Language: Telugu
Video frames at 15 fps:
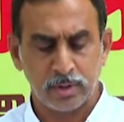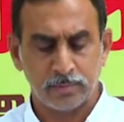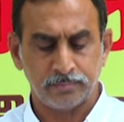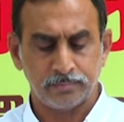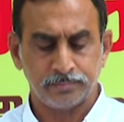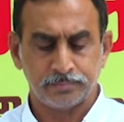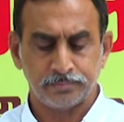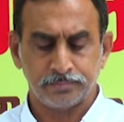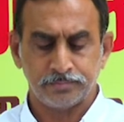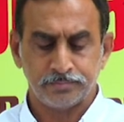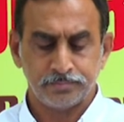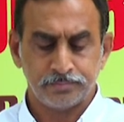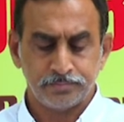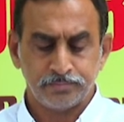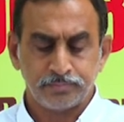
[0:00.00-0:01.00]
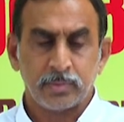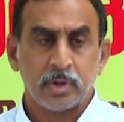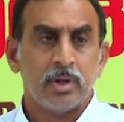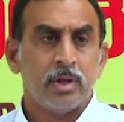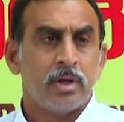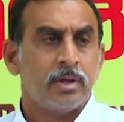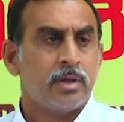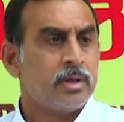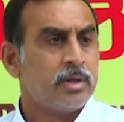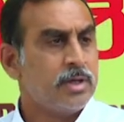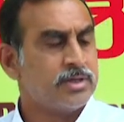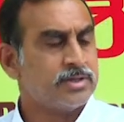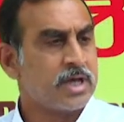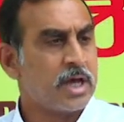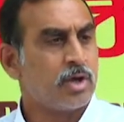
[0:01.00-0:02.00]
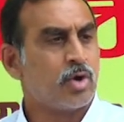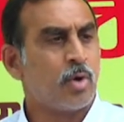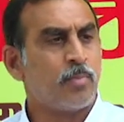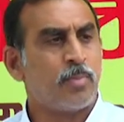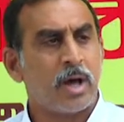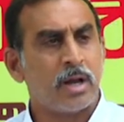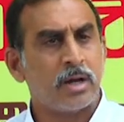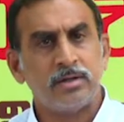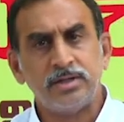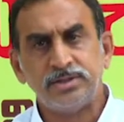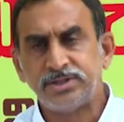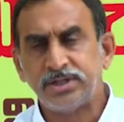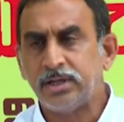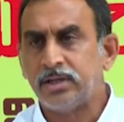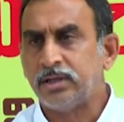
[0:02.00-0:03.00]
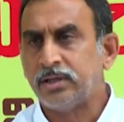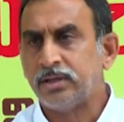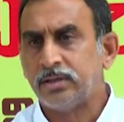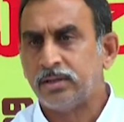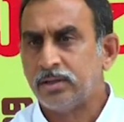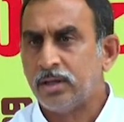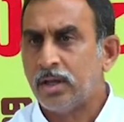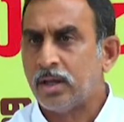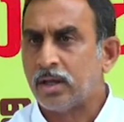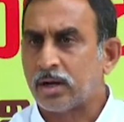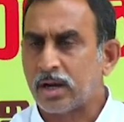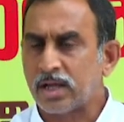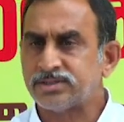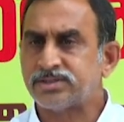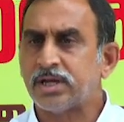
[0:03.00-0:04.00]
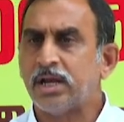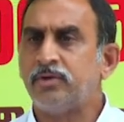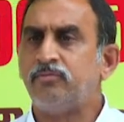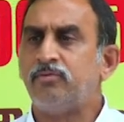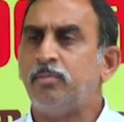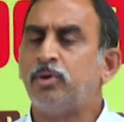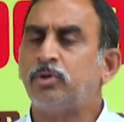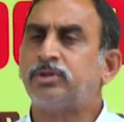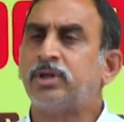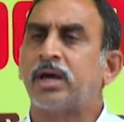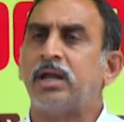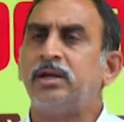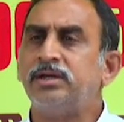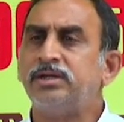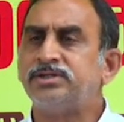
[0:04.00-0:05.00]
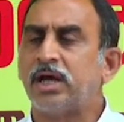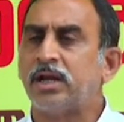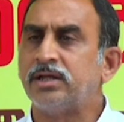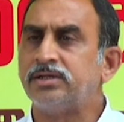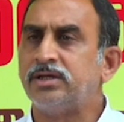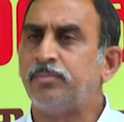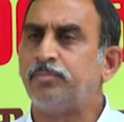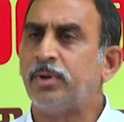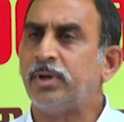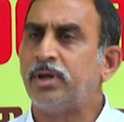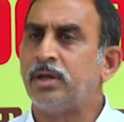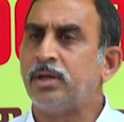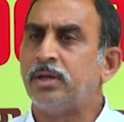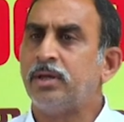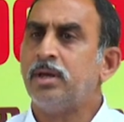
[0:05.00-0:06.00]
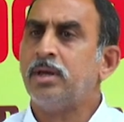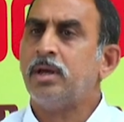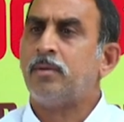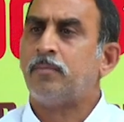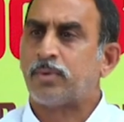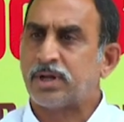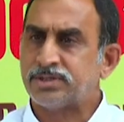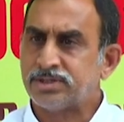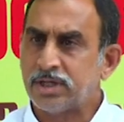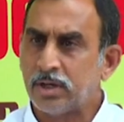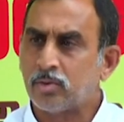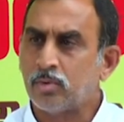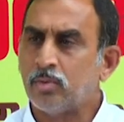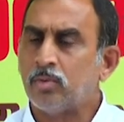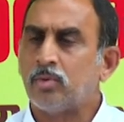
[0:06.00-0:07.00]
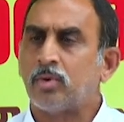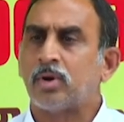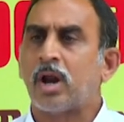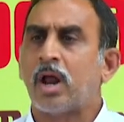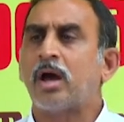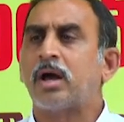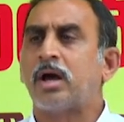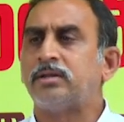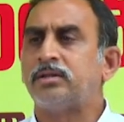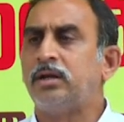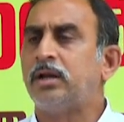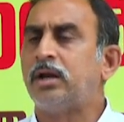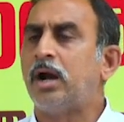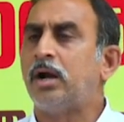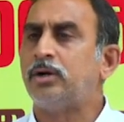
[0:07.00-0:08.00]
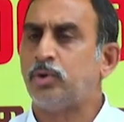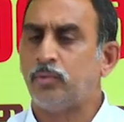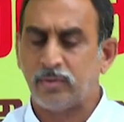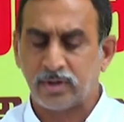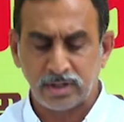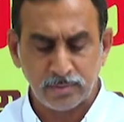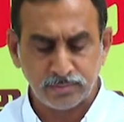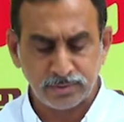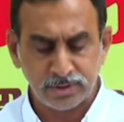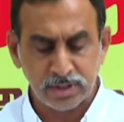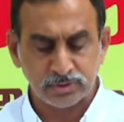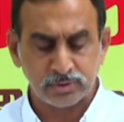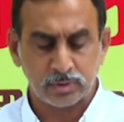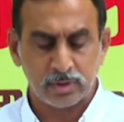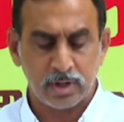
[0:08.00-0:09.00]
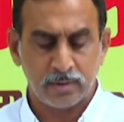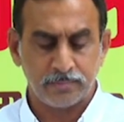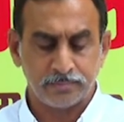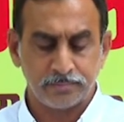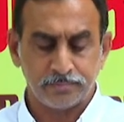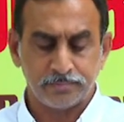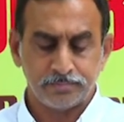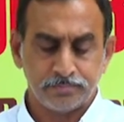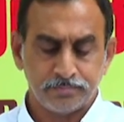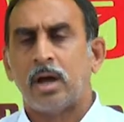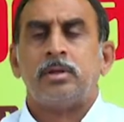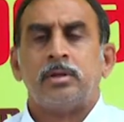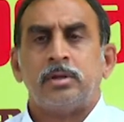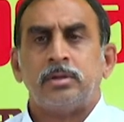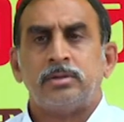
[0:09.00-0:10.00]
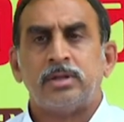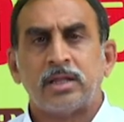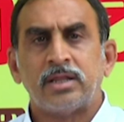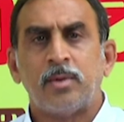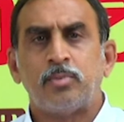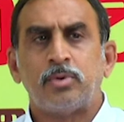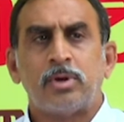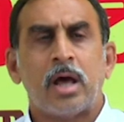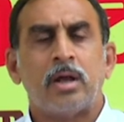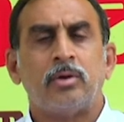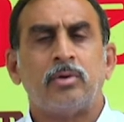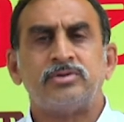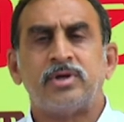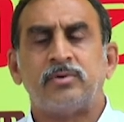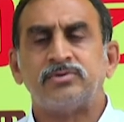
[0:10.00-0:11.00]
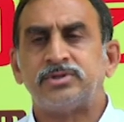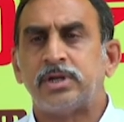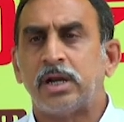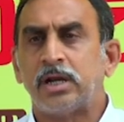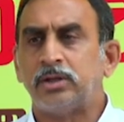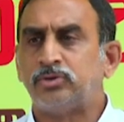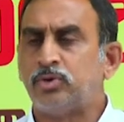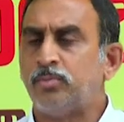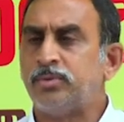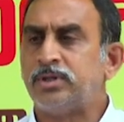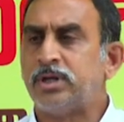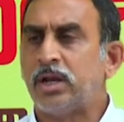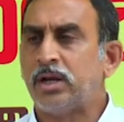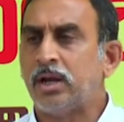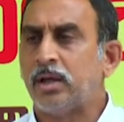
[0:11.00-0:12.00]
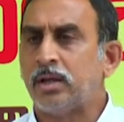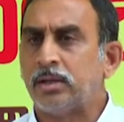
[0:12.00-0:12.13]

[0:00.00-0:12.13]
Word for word: కడప నగరంలోని తన కార్యాలయంలో ఏర్పాటు చేసిన విలేకరుల సమావేశంలో ఆయన మాట్లాడారు రాష్ట్రంలో అభివృద్ధి కార్యక్రమాలు కుంటుపడ్డాయని నీటిపారుదల వ్యవస్థ నిర్వీర్యమైందన్నారు దాదాపు నాలుగు సంవత్సరాల తొమ్మిది నెలల